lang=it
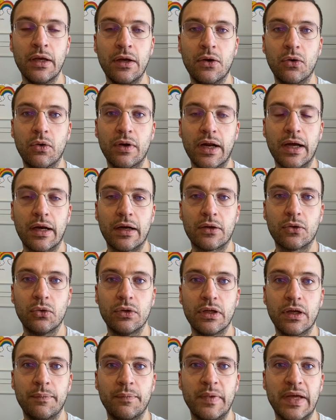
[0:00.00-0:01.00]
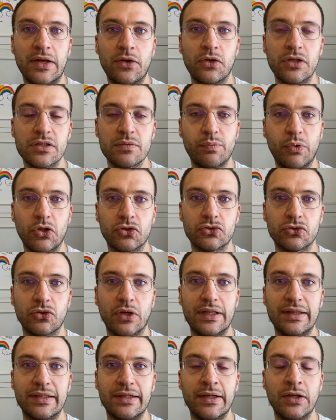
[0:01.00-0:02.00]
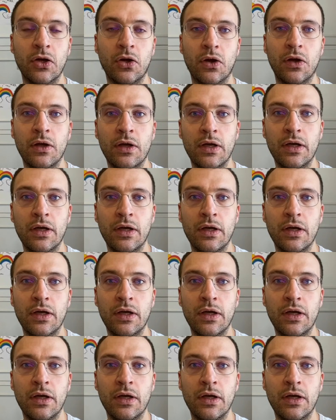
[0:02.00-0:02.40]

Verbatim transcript: ora alcuni mi hanno risposto, altri no.